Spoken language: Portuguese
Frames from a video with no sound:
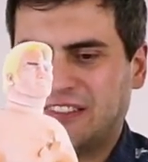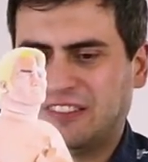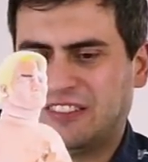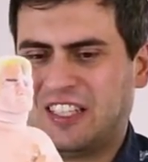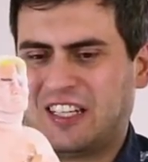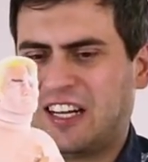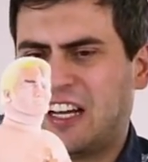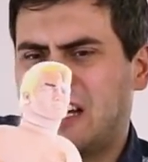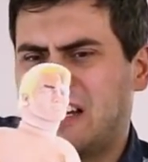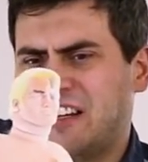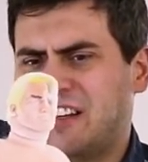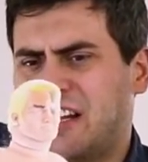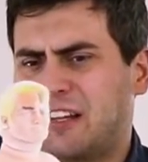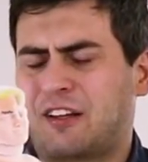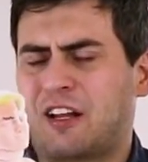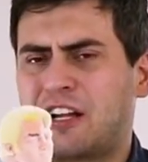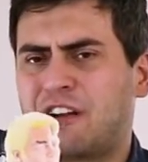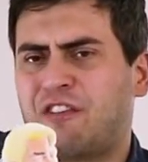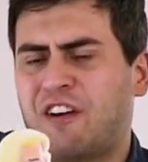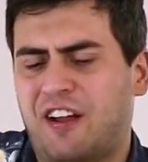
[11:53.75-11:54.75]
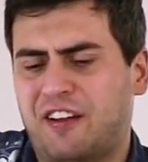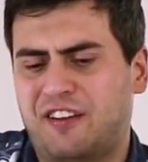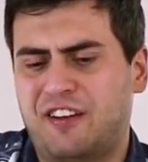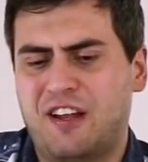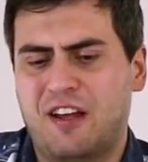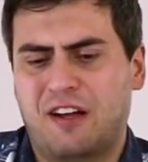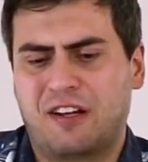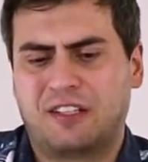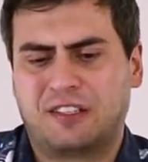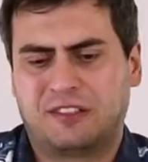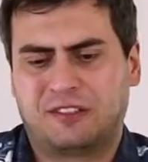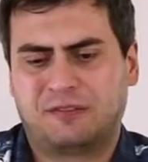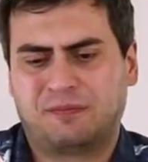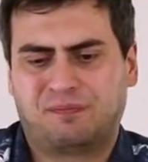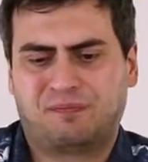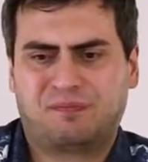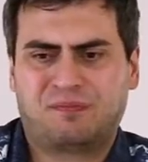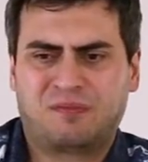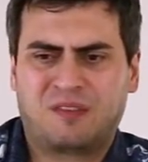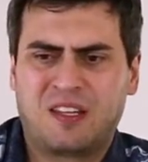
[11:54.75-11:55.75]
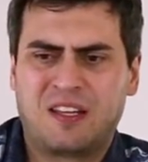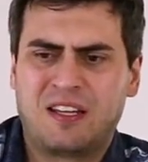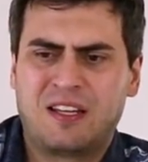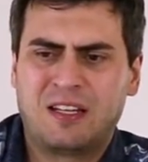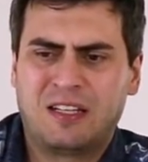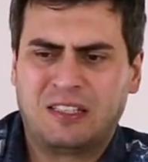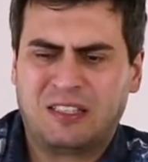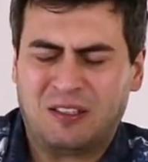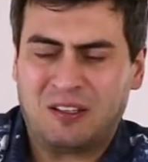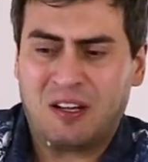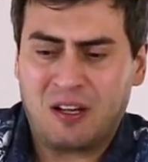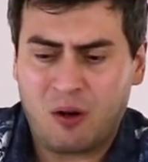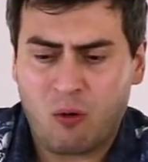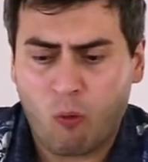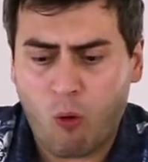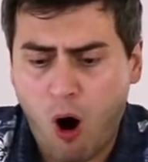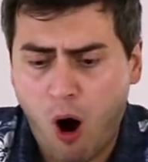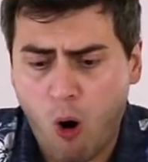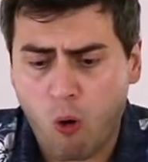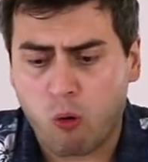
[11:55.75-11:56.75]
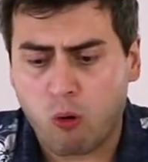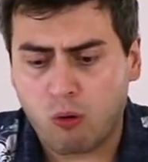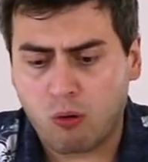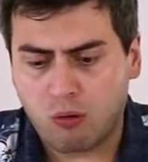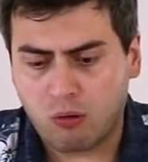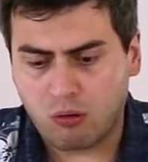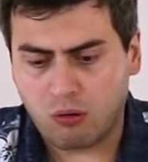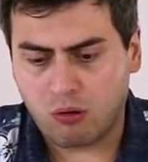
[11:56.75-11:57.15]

daquele jeito que a gente fazia. Uou!